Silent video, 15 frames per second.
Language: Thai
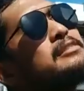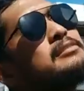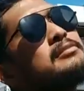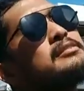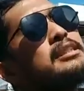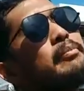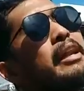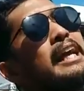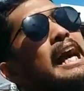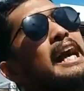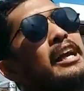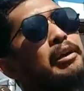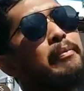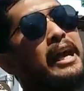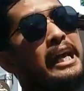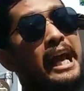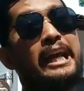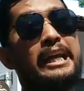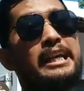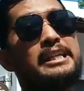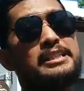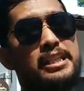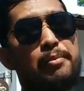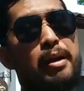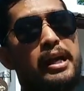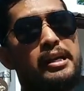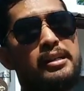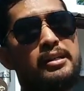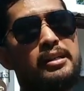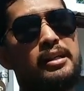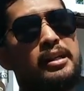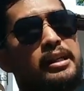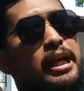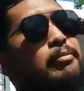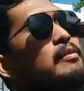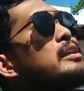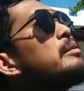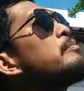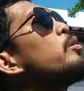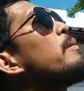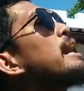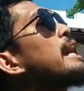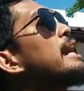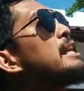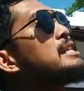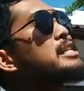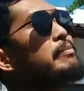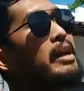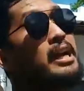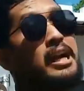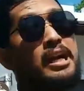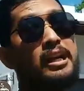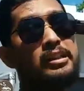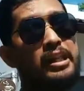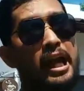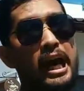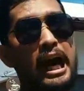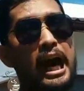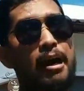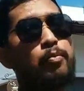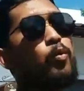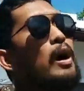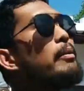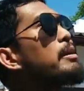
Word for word: งตำแหน่งคางเลยบาร์แค่นี้ใช่ไหมนับหรือลงมาแค่นี้ใช่ไหมแต่ไฮพุล